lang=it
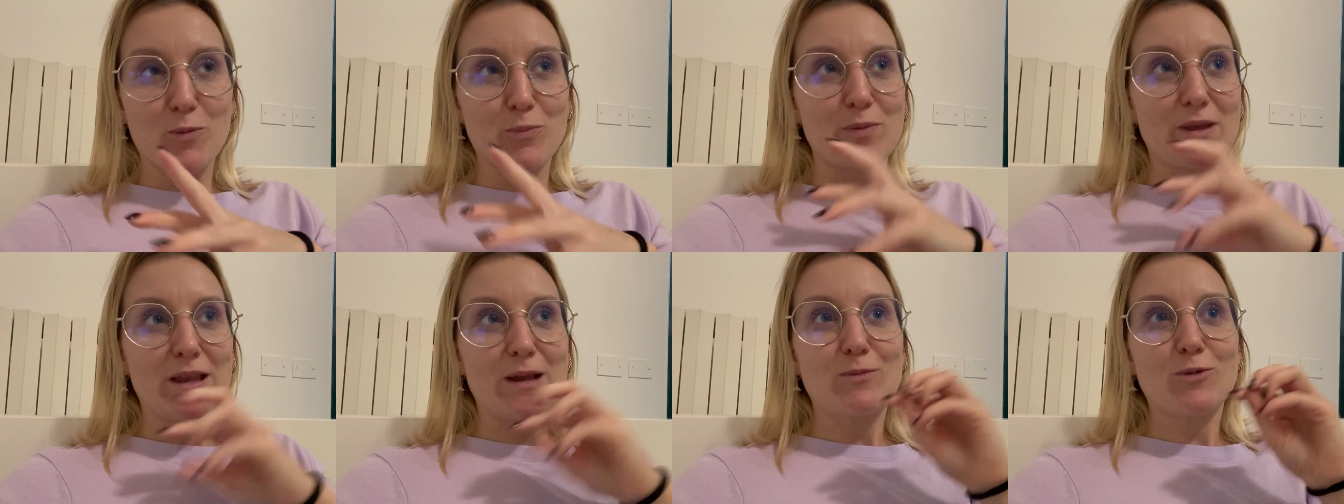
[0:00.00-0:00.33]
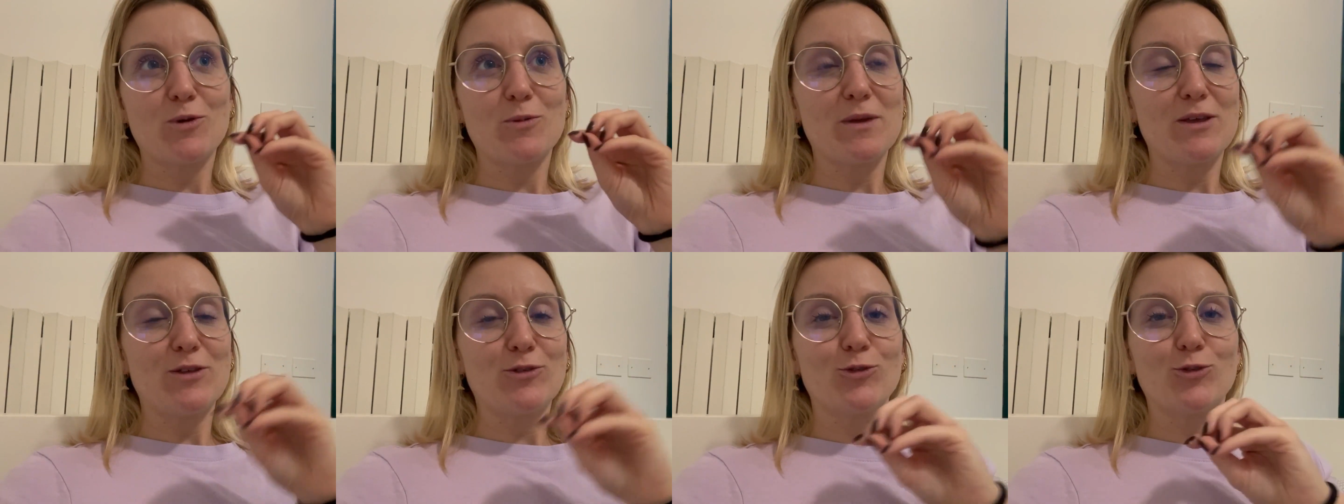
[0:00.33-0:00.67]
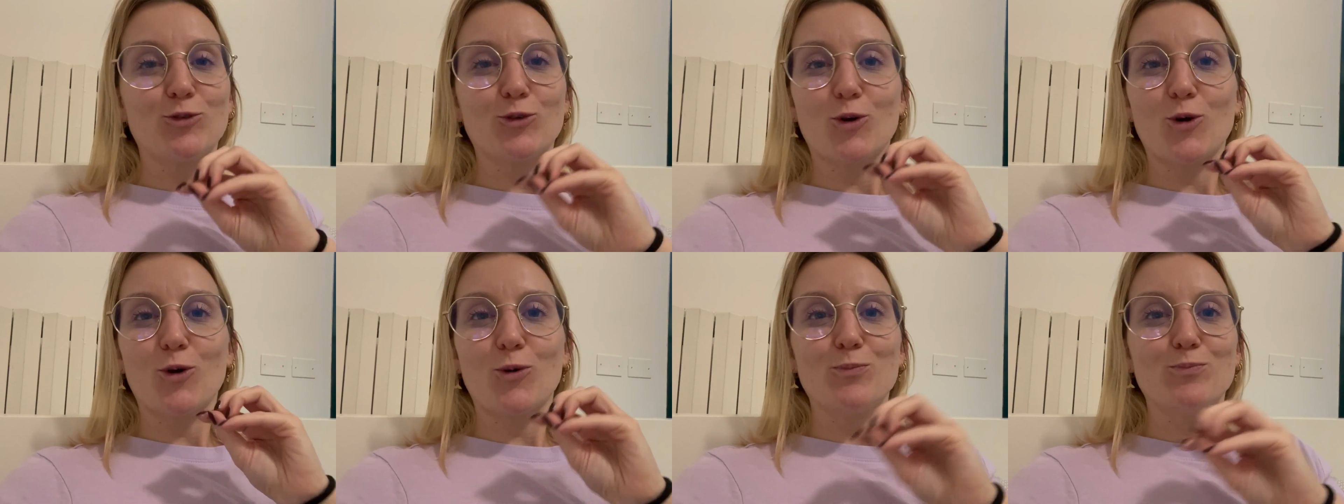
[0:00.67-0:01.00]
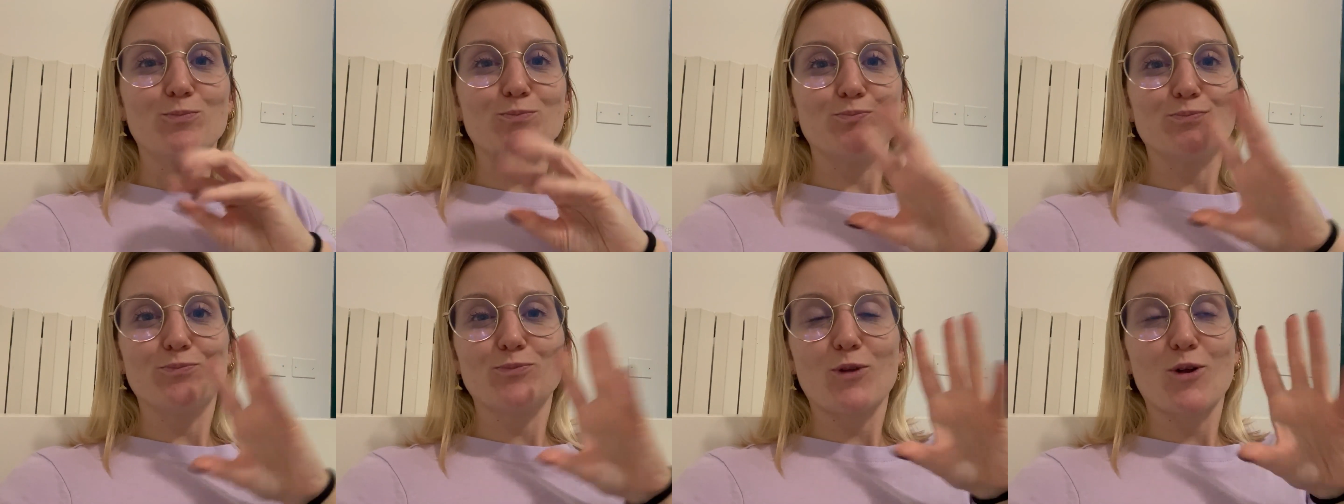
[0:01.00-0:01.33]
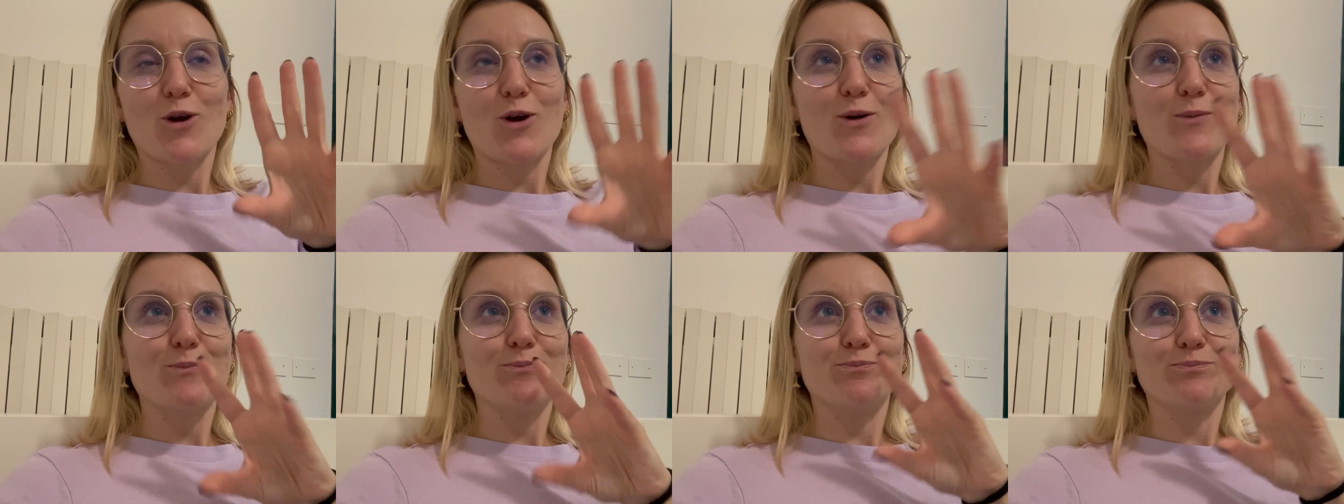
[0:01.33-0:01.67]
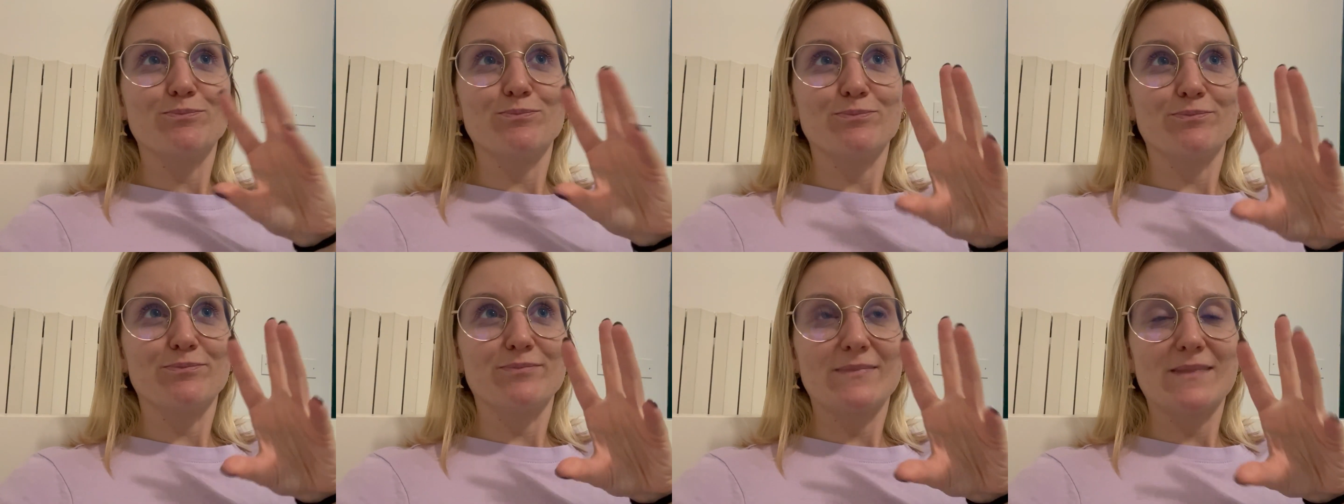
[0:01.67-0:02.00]
Per il momento
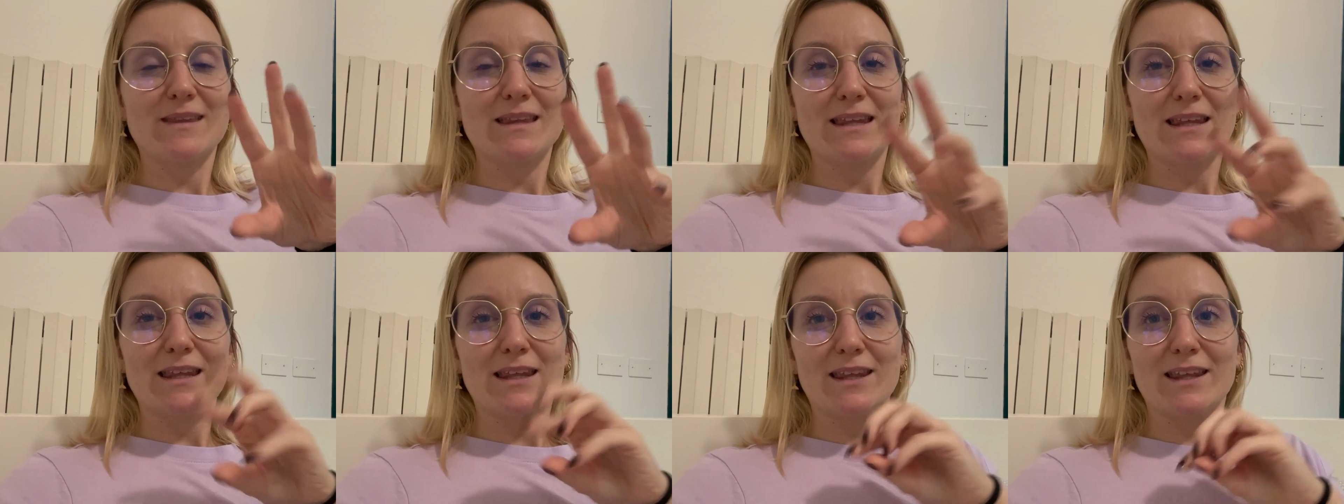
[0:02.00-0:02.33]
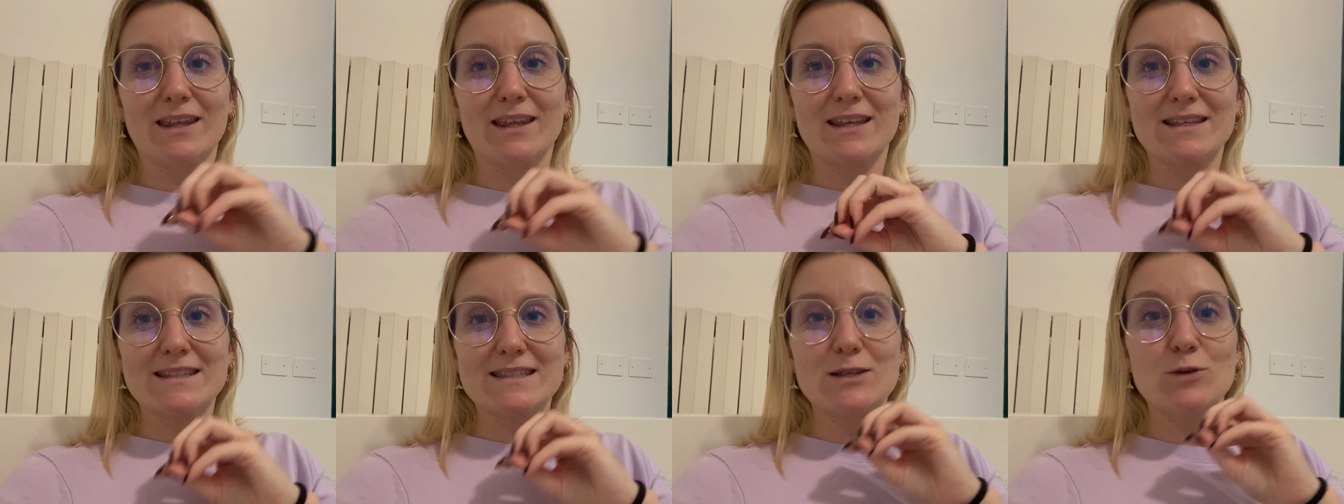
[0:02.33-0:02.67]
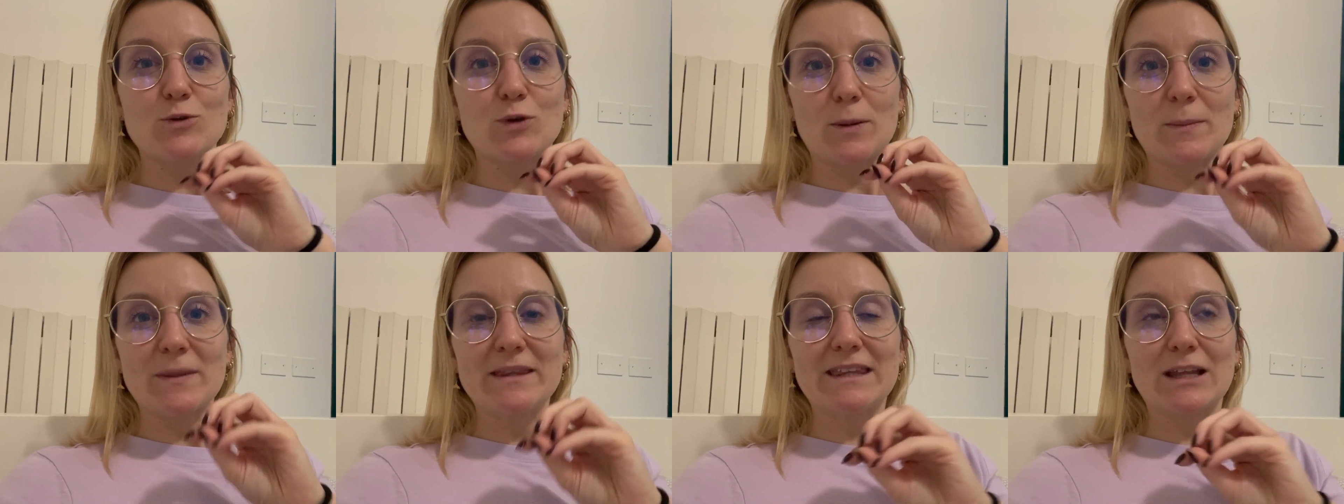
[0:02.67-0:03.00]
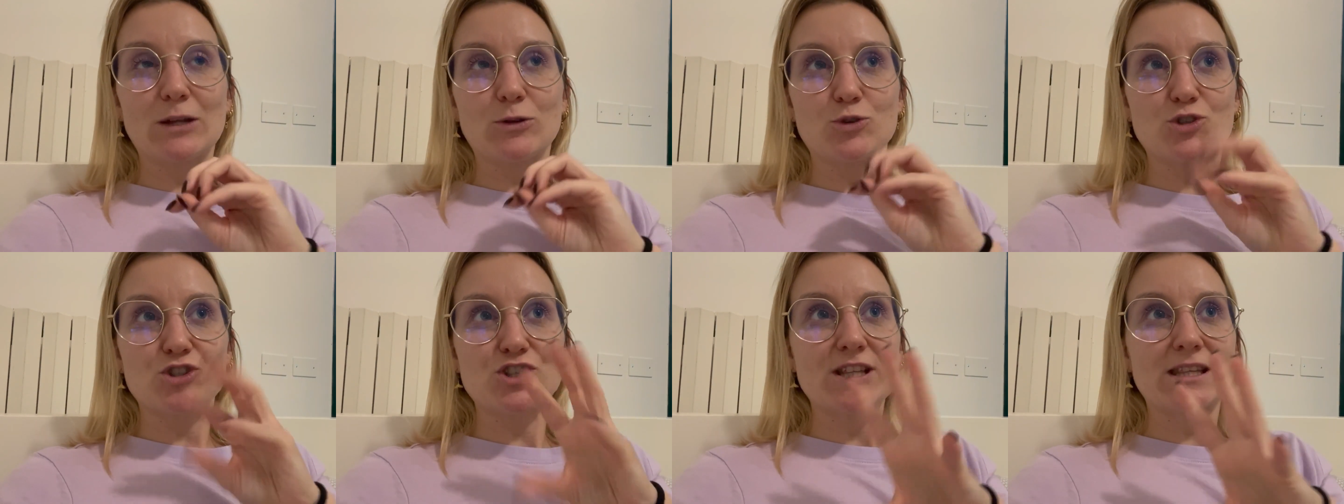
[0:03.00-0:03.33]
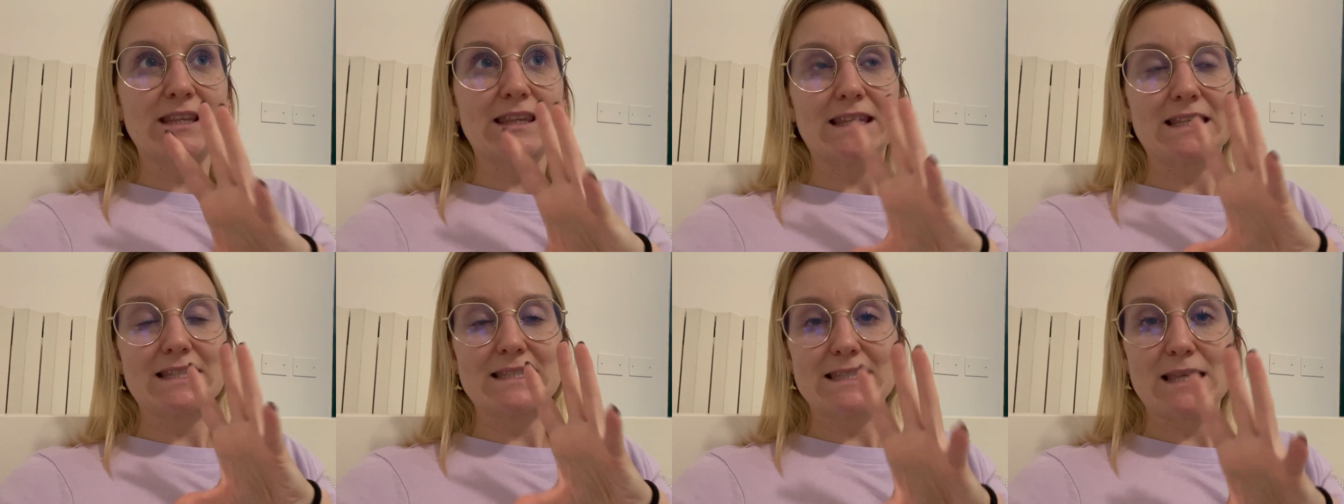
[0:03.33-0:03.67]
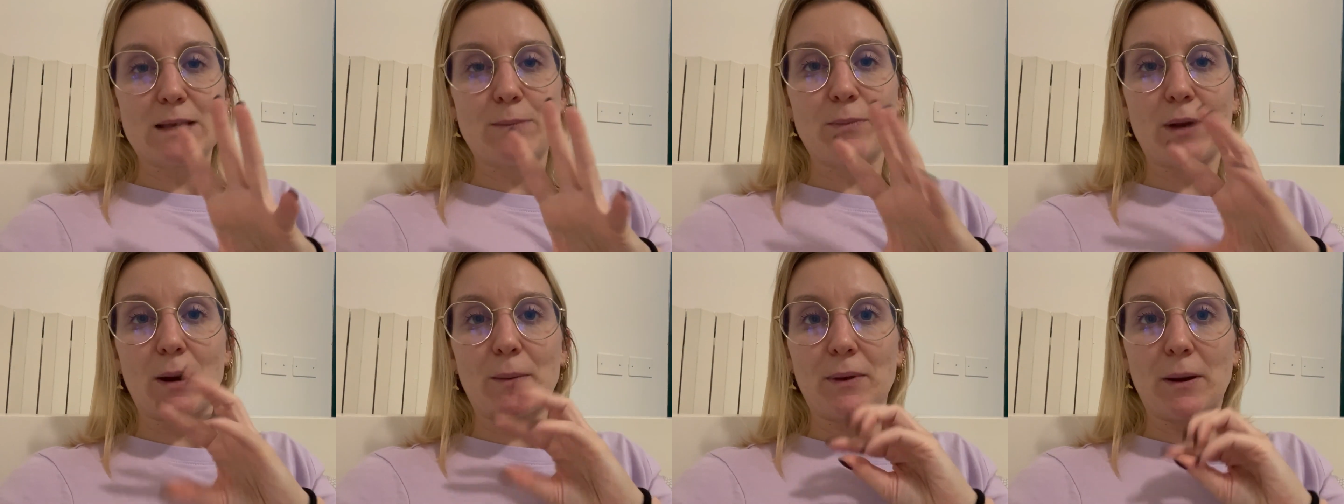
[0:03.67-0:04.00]
Mm, sicuramente la docente
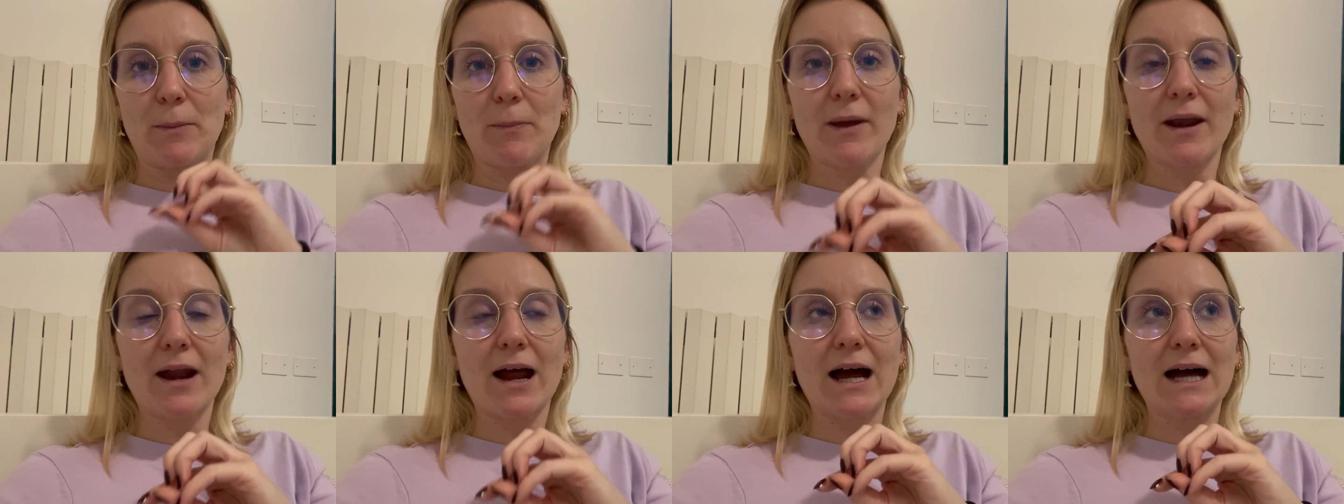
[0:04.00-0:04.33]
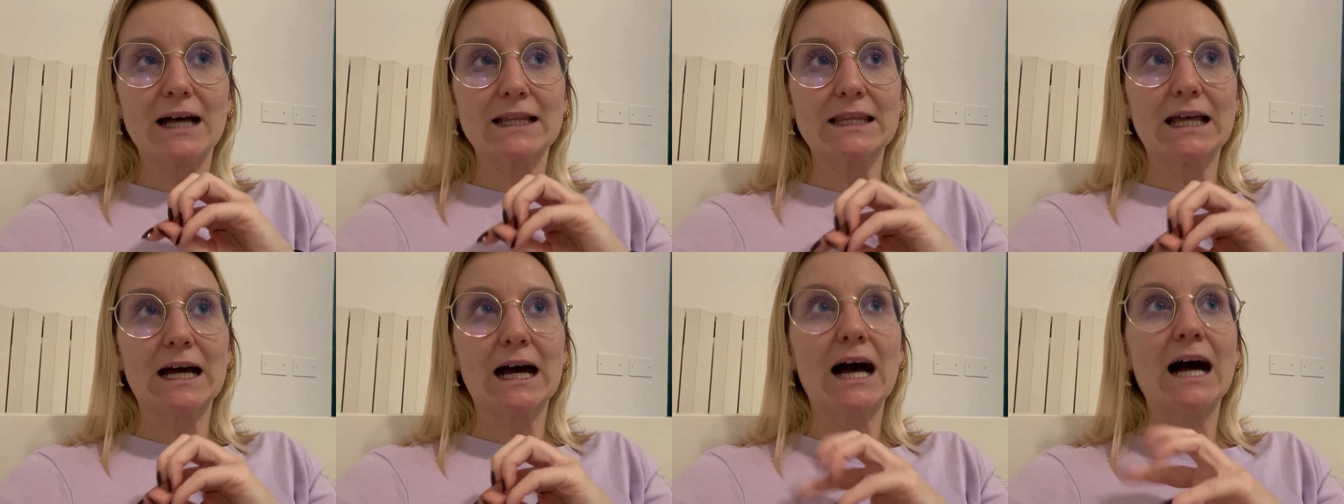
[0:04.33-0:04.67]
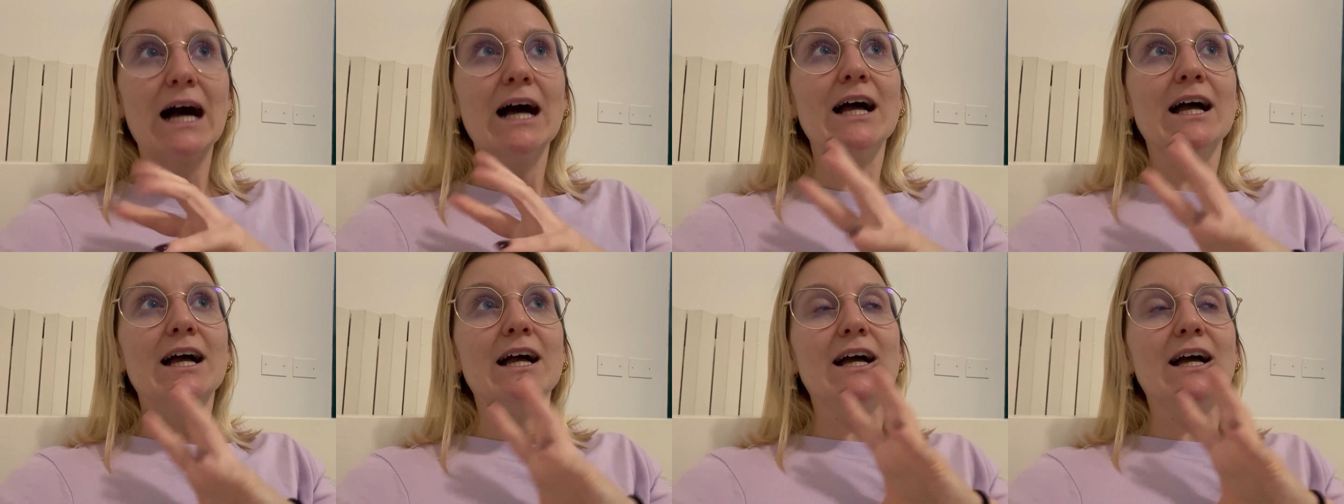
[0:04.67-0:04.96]
sembra preparata,